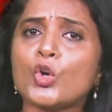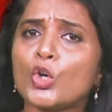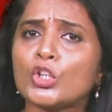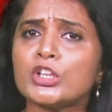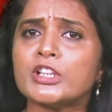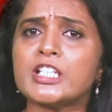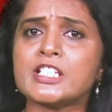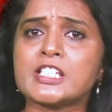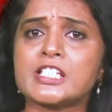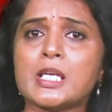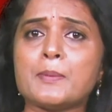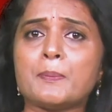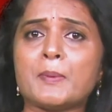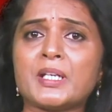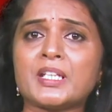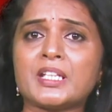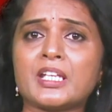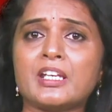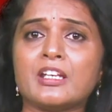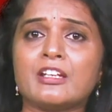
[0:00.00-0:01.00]

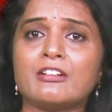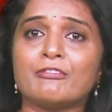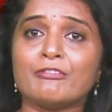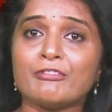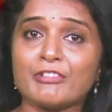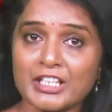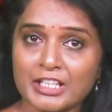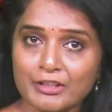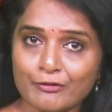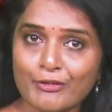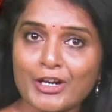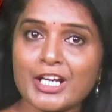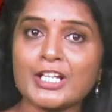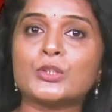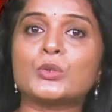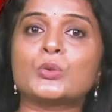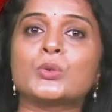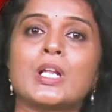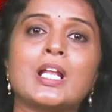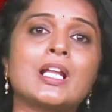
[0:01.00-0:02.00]
కొద్దిసేపటికే
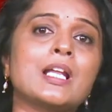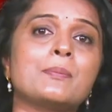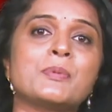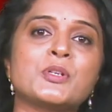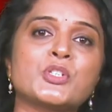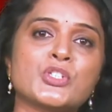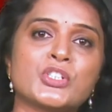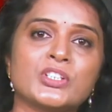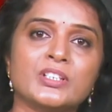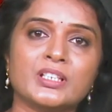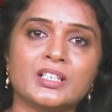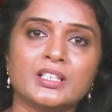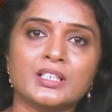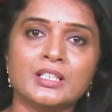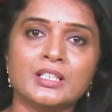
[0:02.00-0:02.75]
వెరిఫైడ్ కూడా లభించింది